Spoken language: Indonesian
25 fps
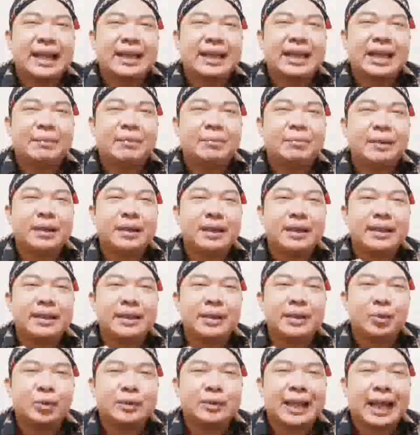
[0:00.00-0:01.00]
Anda
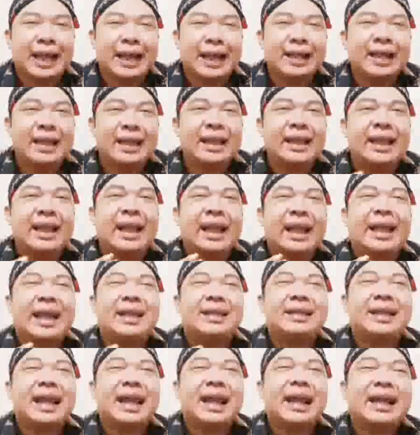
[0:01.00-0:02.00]
memiliki hutang,
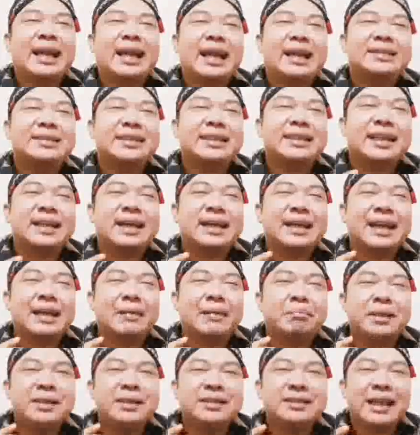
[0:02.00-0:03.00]
anda akan
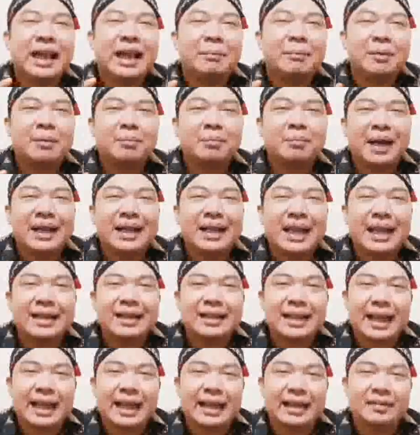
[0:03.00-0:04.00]
segera bisa
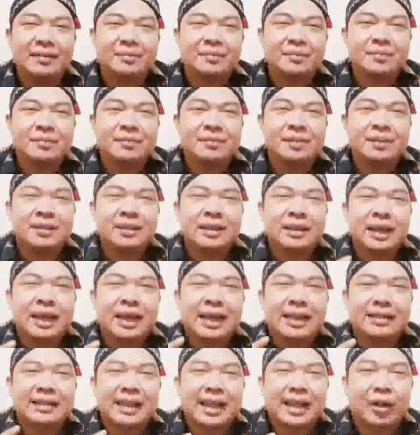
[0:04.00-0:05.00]
membayarnya.
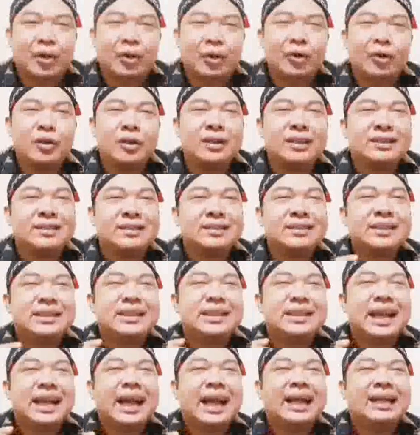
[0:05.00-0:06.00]
Atau
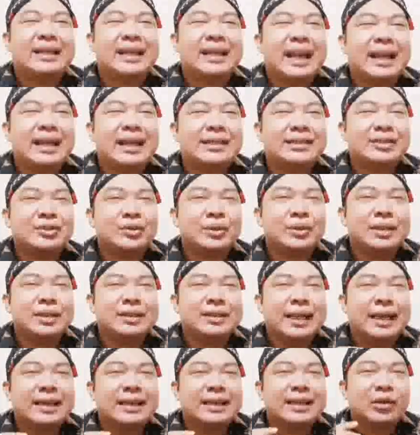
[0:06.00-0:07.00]
jika ada
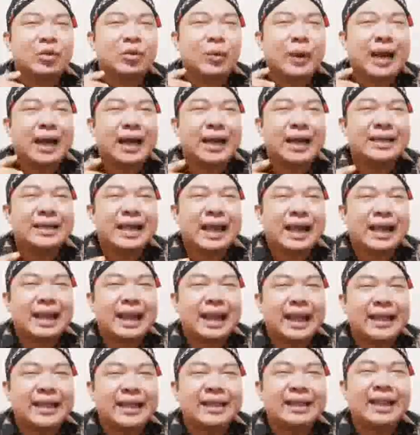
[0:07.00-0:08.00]
kesulitan keuangan yang
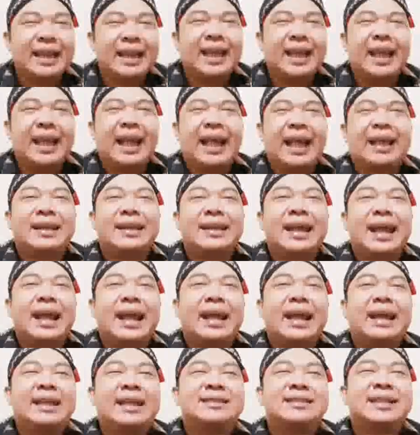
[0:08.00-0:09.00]
lain,
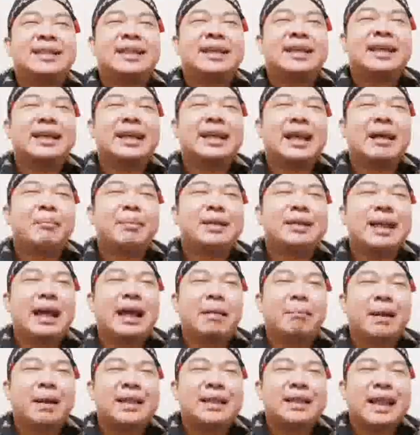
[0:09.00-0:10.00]
Anda akan segera
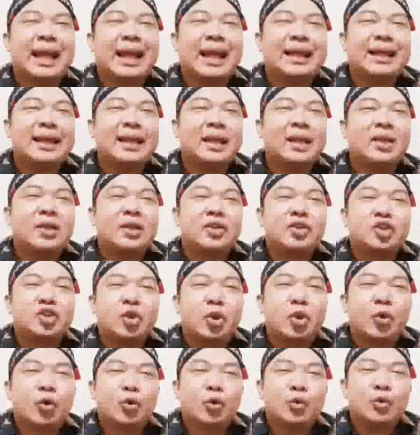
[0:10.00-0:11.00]
mendapatkan
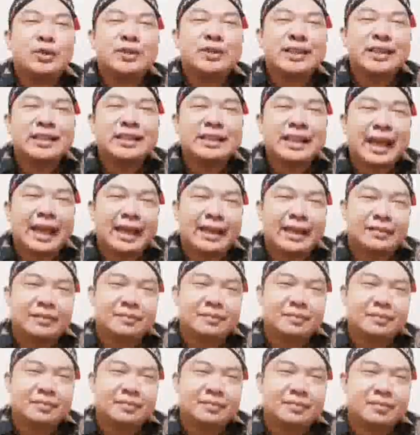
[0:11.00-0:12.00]
solusinya.
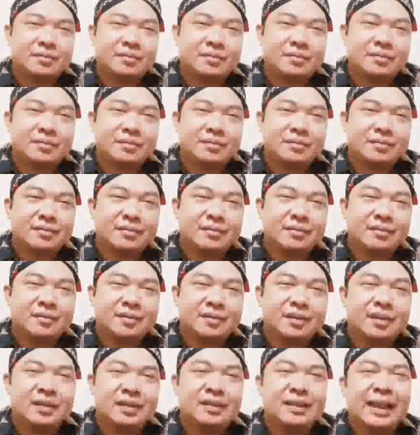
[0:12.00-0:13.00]

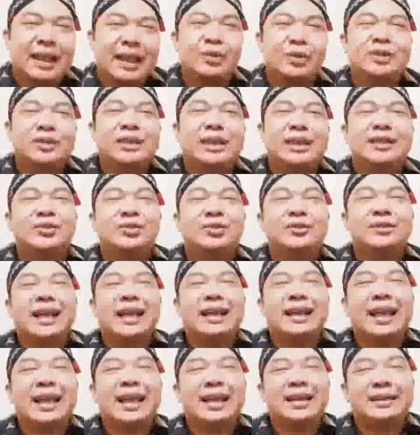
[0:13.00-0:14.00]
Lalu
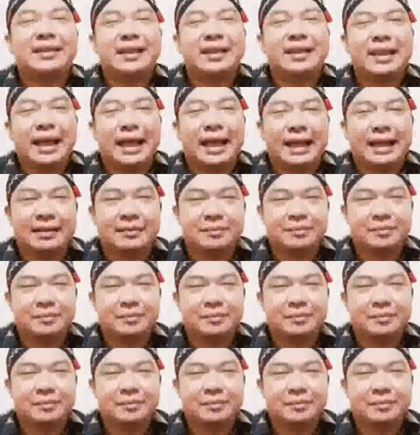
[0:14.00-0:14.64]
selanjutnya yang ketiga,